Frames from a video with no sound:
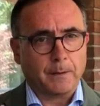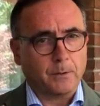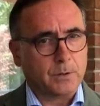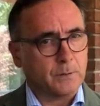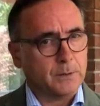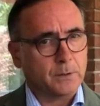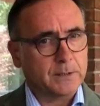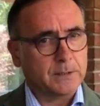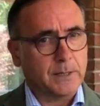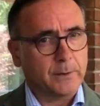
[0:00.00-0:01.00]
los
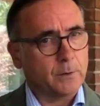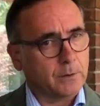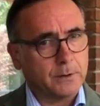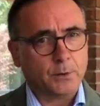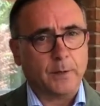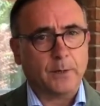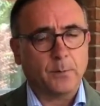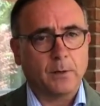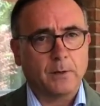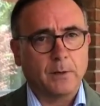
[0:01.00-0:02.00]
auditores de AENOR y su
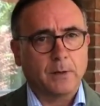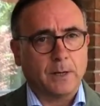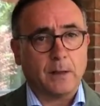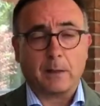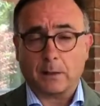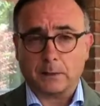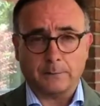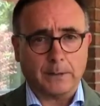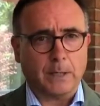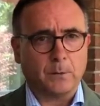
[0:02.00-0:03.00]
equipo han
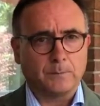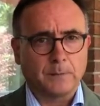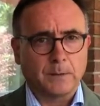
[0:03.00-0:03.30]
certificado